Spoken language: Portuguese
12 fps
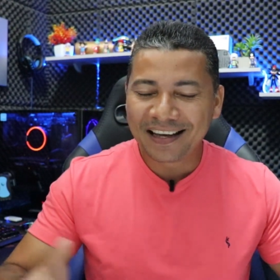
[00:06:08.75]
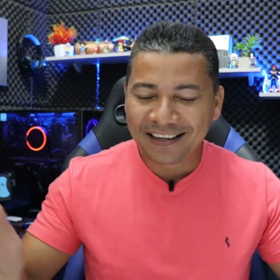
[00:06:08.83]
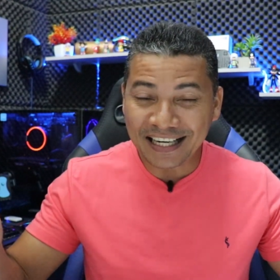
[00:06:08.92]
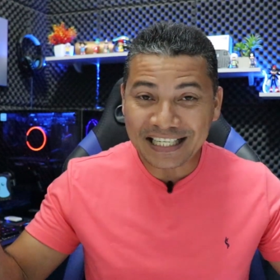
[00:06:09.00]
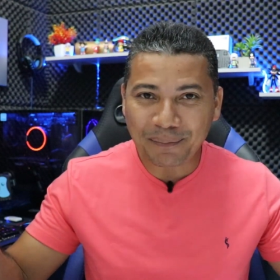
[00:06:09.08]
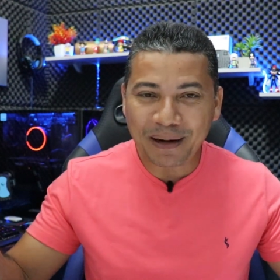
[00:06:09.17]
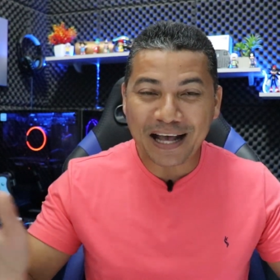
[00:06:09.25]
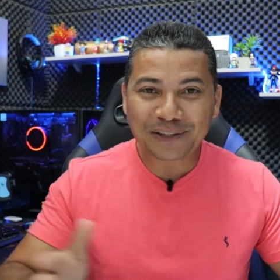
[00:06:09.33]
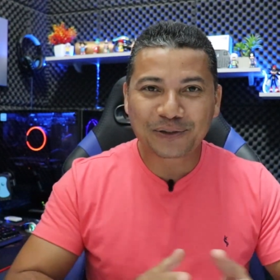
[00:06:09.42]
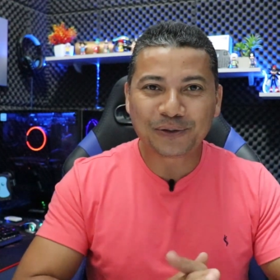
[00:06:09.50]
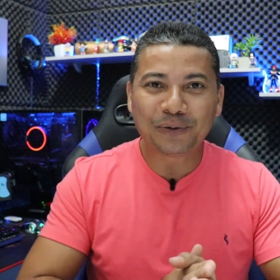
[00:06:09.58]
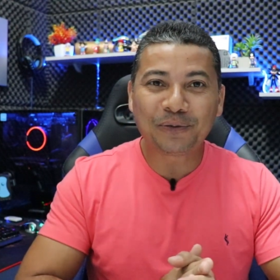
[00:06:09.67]
Grande
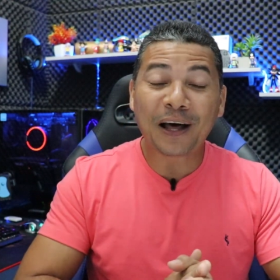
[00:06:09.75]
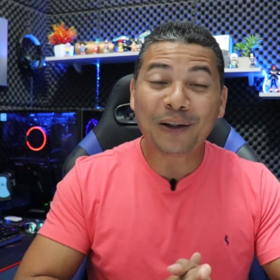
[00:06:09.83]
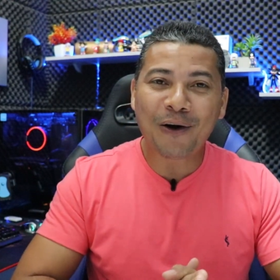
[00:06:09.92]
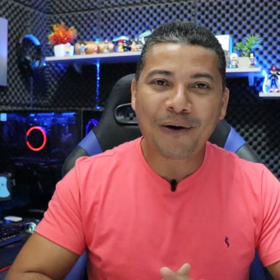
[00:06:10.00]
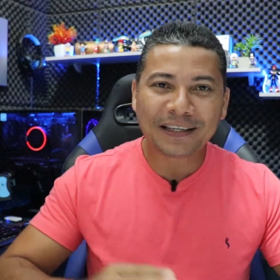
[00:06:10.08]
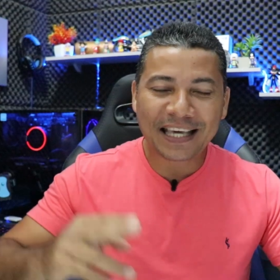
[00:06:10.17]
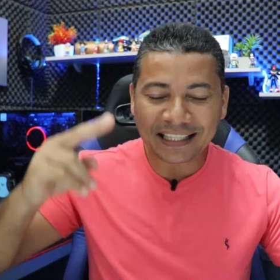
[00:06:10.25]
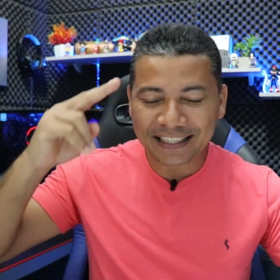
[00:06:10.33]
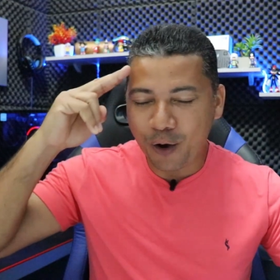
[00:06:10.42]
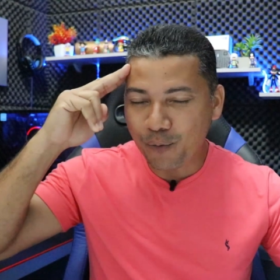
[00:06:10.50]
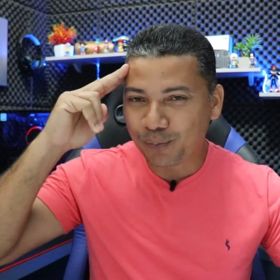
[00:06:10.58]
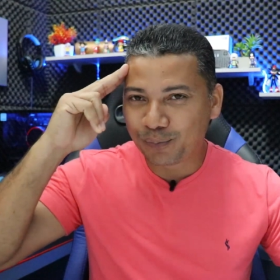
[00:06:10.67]
abraço, valor e
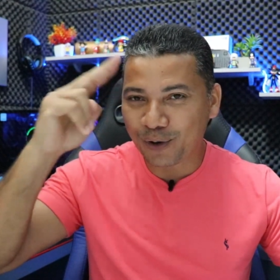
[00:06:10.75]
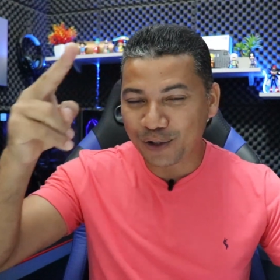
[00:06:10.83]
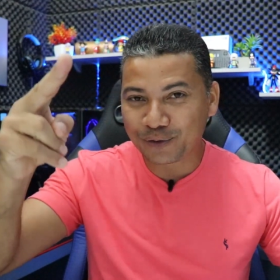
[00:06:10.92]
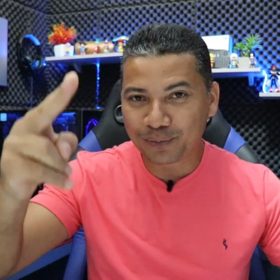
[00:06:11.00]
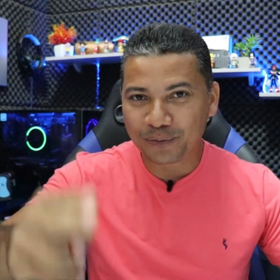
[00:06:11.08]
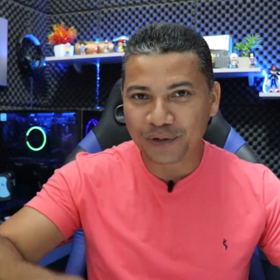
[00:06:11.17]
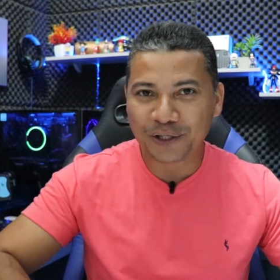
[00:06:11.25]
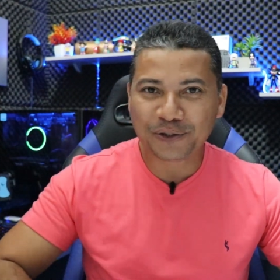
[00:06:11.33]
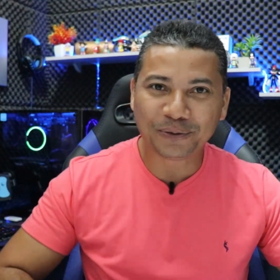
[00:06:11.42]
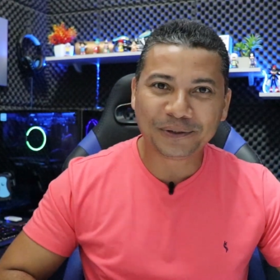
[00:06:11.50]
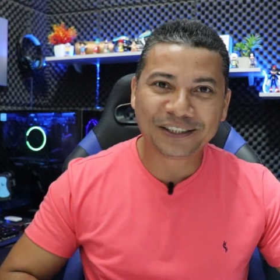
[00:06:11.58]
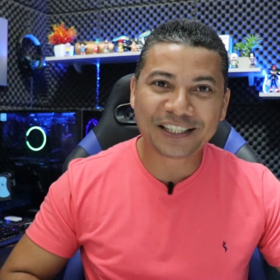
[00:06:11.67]
até o próximo
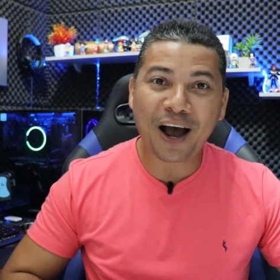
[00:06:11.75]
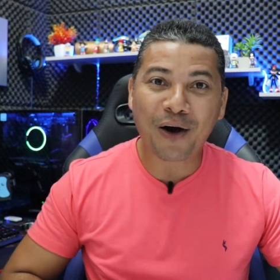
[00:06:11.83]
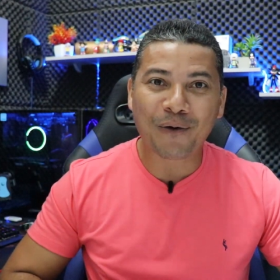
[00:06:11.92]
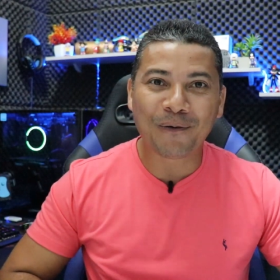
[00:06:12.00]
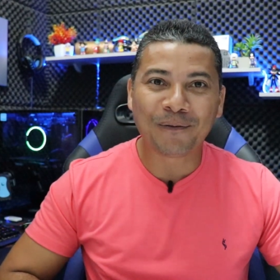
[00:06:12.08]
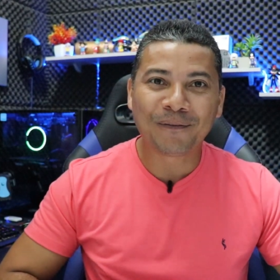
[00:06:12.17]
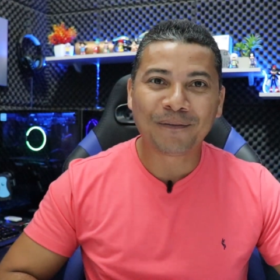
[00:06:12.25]
vídeo. Tchau!